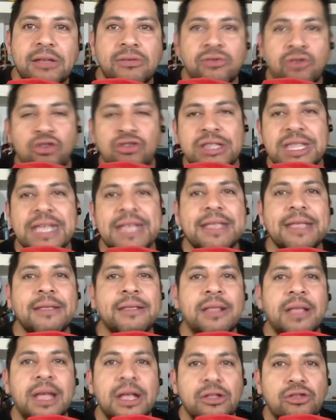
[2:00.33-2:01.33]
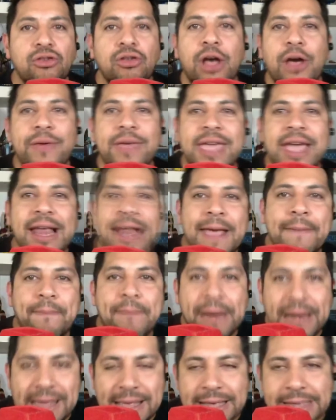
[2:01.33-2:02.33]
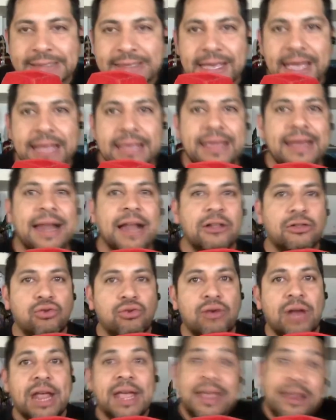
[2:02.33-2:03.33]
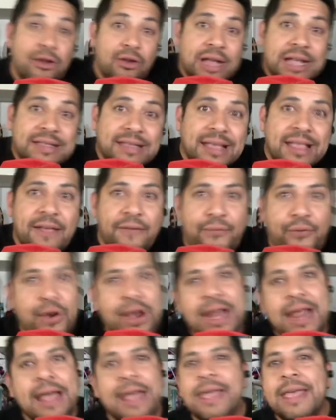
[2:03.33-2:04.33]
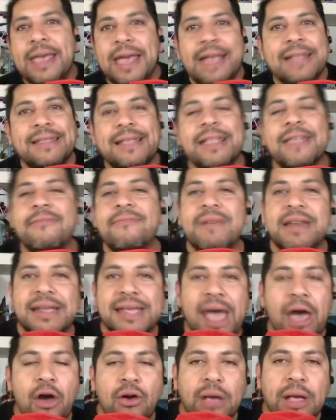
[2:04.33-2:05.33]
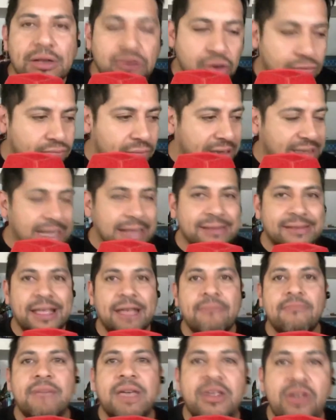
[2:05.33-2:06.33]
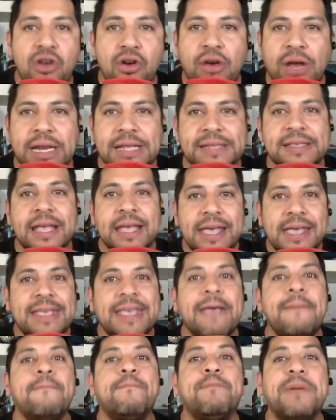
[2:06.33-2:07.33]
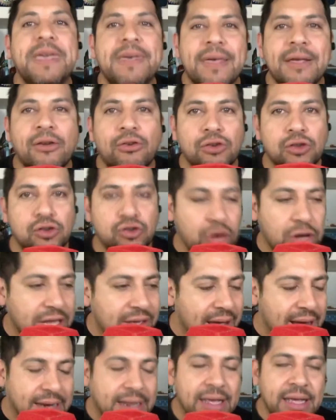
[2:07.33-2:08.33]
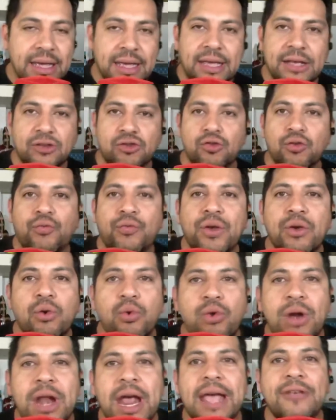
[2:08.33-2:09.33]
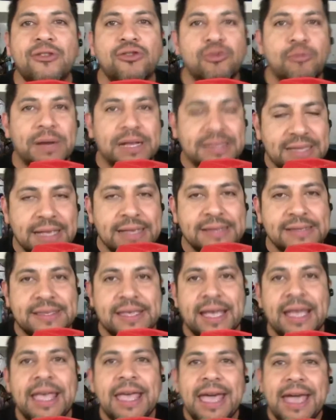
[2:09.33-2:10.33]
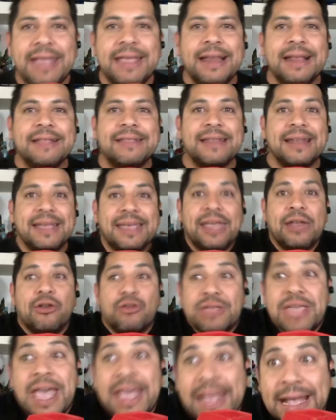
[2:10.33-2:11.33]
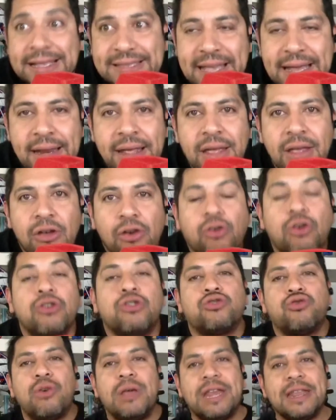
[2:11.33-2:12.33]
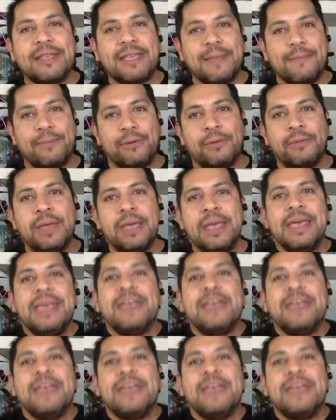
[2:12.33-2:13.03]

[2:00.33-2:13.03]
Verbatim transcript: eh, no tienen todavía la experiencia ni la altura y los que están afuera están en mercados que son bastante mediocres y que impiden consolidar eh, su figura y su presencia en el extranjero. ¿Qué hay que hacer? Construir equipo.